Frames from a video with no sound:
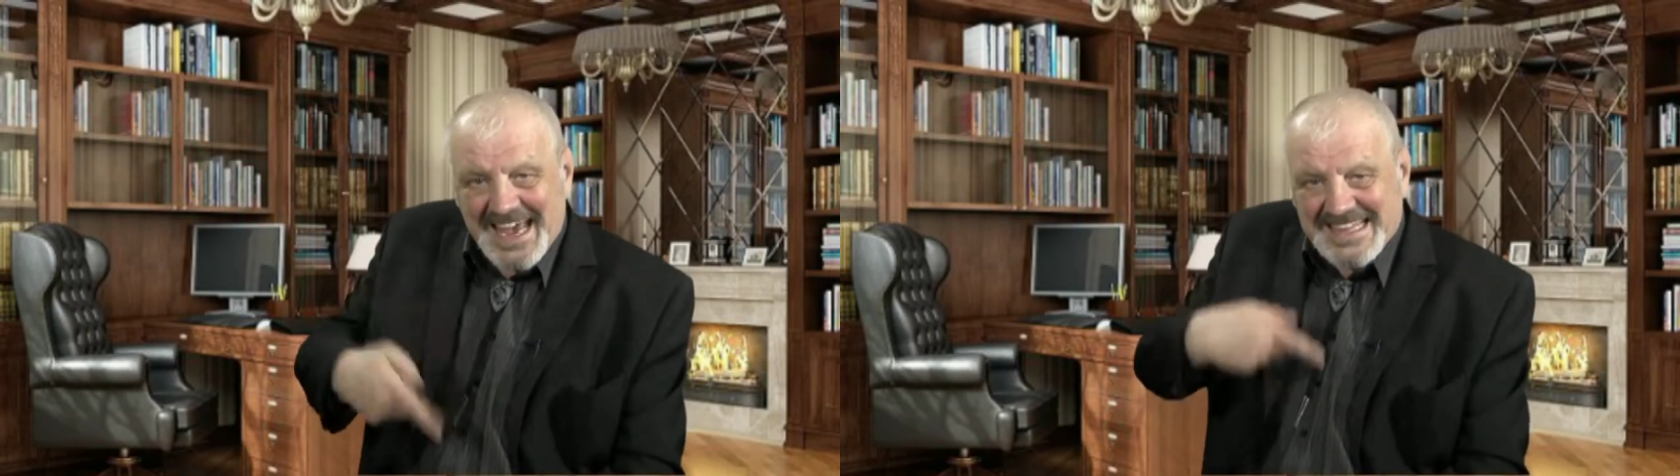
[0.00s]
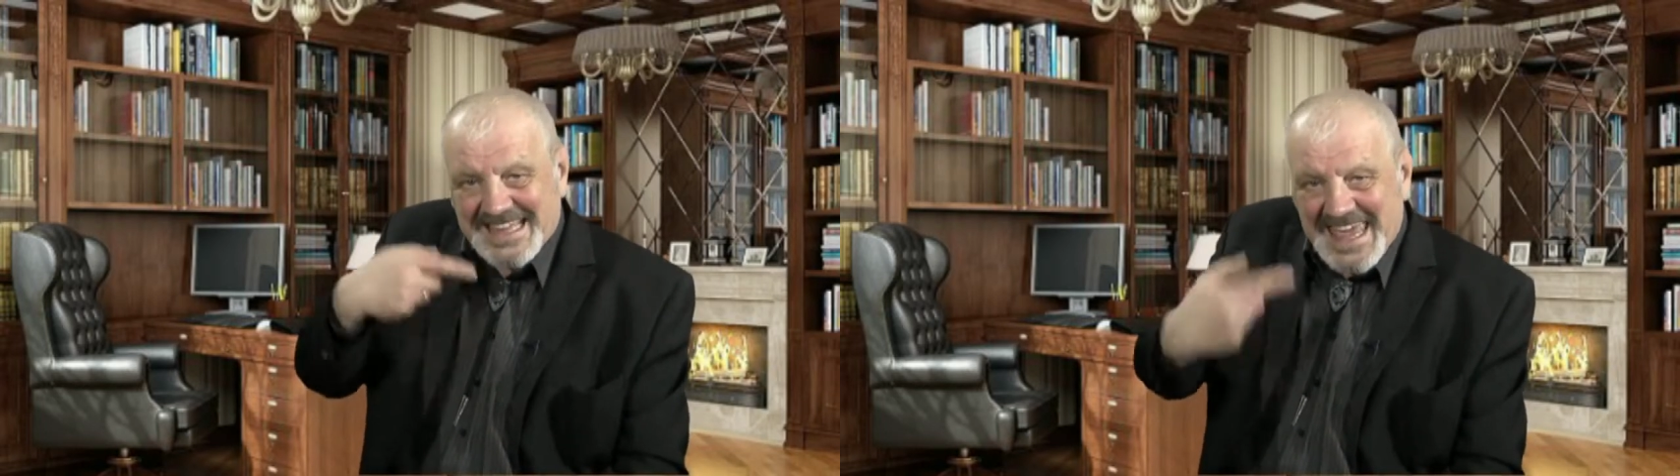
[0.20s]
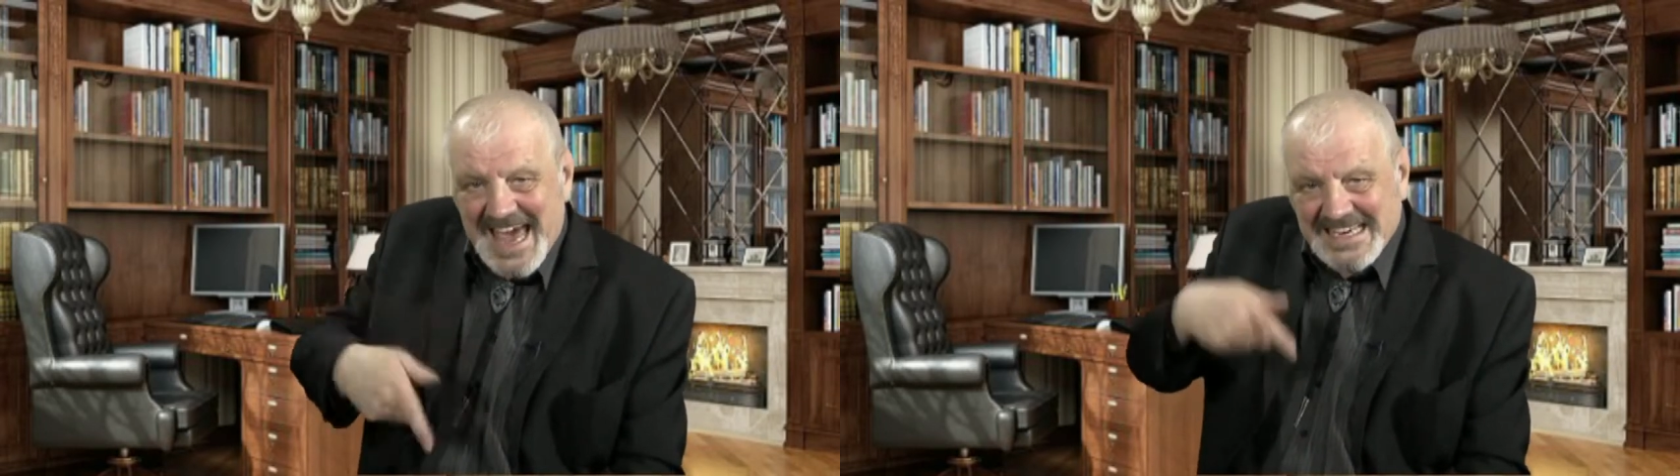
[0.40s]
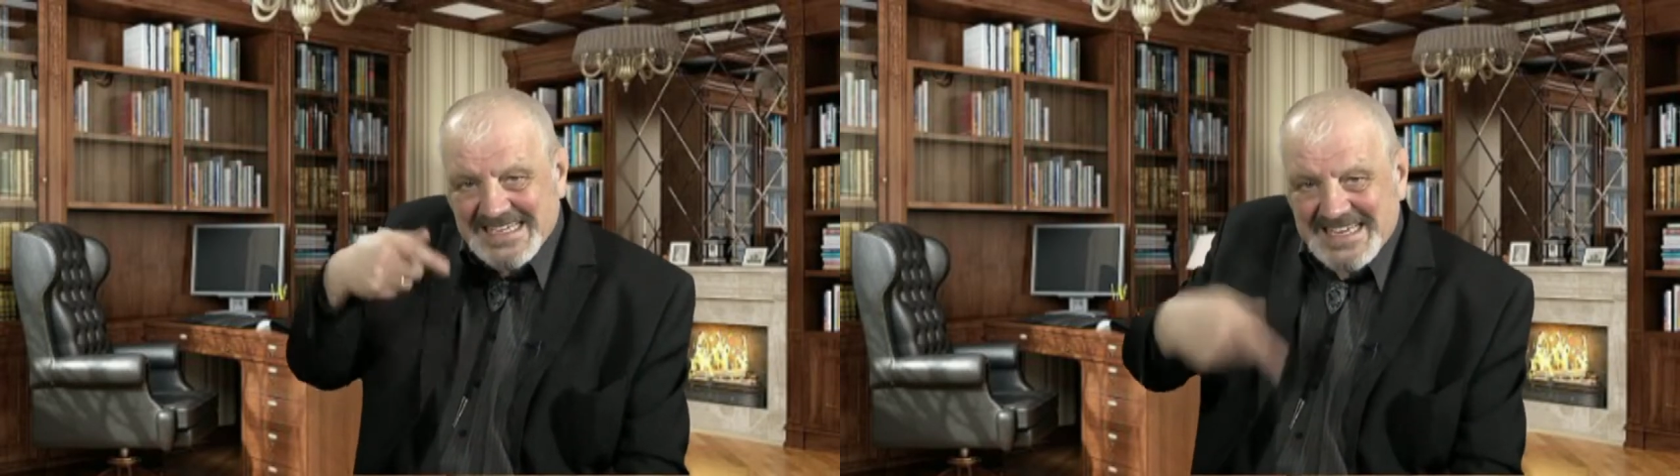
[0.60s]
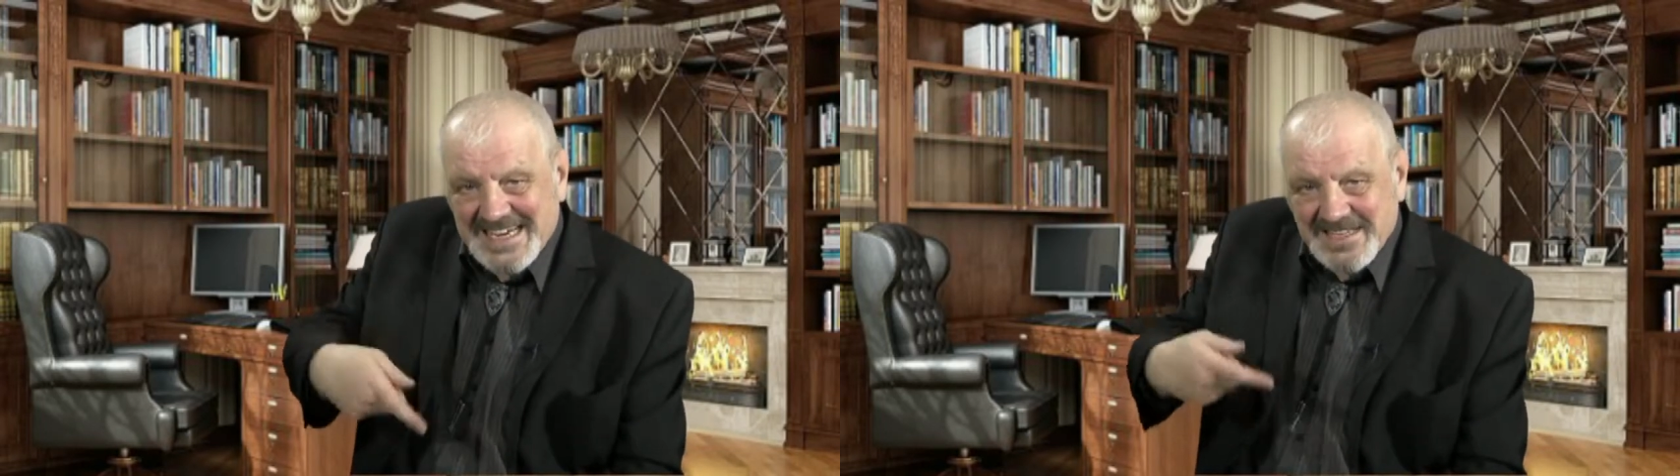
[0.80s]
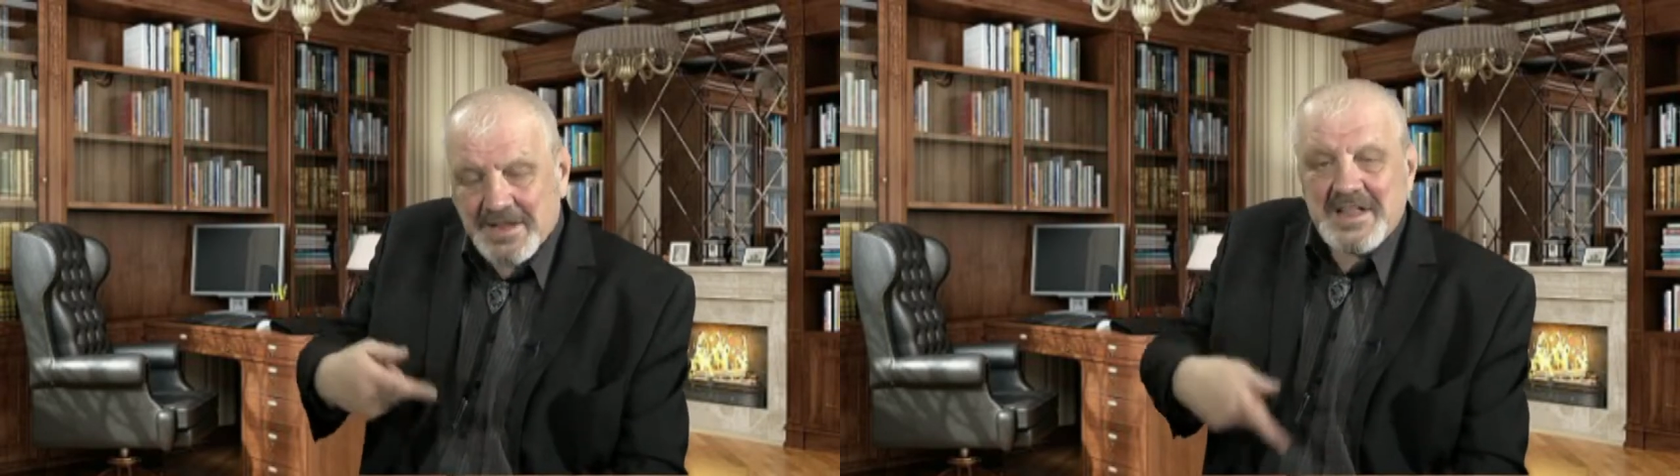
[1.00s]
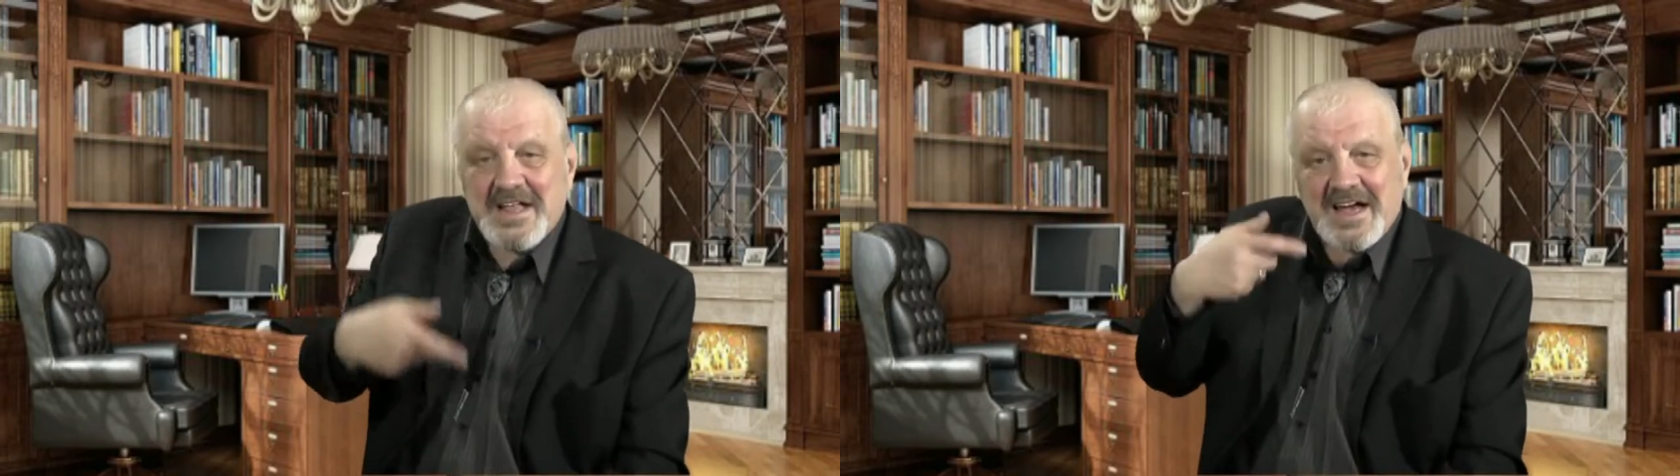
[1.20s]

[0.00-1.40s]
это я сделал.